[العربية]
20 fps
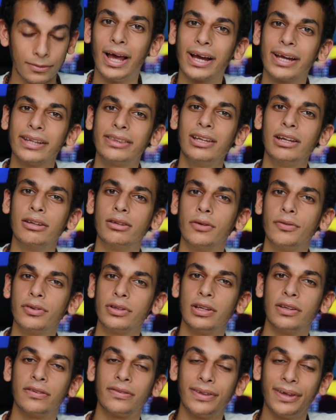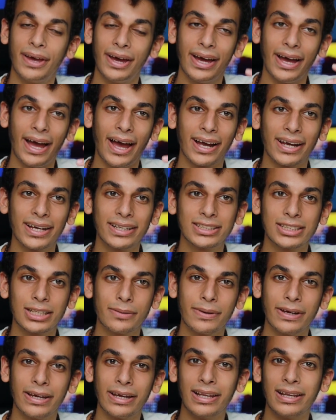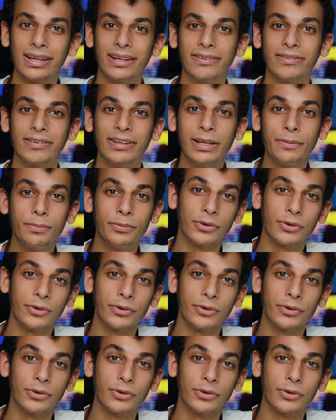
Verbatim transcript: الحاجات اللي اضافت للساعه حاجات شبه السليب